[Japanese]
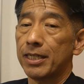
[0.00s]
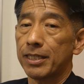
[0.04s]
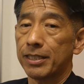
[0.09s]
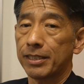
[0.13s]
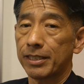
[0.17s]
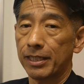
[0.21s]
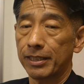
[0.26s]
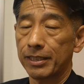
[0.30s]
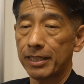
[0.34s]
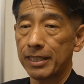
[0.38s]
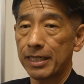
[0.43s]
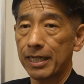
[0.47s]

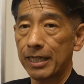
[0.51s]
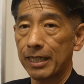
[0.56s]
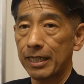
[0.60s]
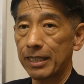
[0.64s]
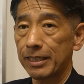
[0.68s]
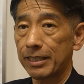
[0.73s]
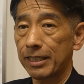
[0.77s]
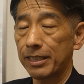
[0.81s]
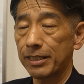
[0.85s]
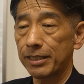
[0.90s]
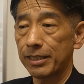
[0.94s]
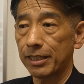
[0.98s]
残念なが
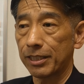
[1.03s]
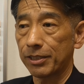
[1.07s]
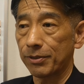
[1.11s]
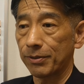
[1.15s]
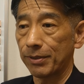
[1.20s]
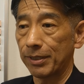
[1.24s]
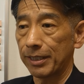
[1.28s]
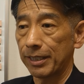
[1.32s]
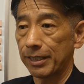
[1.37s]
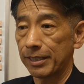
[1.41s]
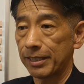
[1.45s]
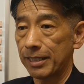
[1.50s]
ら前節
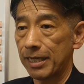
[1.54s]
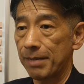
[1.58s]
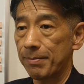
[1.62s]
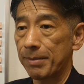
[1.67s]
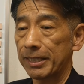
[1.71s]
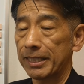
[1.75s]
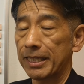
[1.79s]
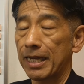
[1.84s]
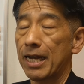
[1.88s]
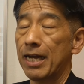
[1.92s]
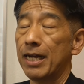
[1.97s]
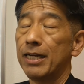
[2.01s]
はですね、
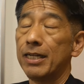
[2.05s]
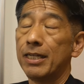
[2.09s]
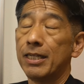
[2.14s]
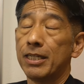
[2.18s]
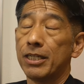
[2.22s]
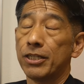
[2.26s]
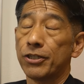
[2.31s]
また